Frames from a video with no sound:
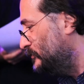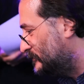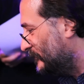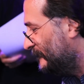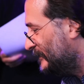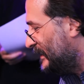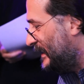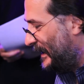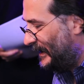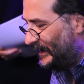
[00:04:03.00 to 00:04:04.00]
del
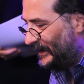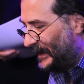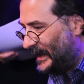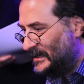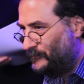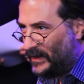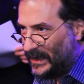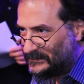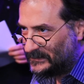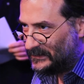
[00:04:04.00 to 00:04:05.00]
Sole, mm, c'è una
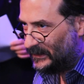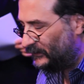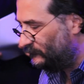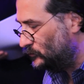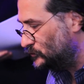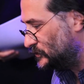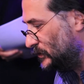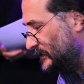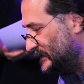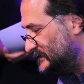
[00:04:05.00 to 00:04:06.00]
bella
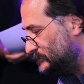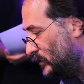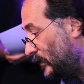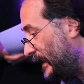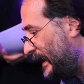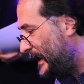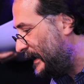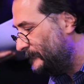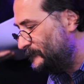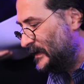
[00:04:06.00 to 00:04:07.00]
disponibilità, un
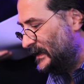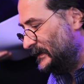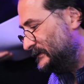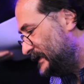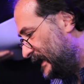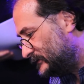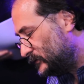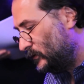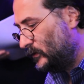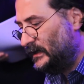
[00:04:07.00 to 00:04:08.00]
bel
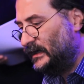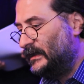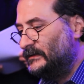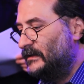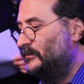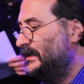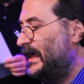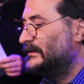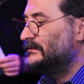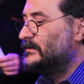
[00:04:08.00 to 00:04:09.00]
contatto che si sta
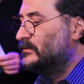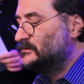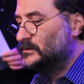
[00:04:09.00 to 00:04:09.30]
avviando, una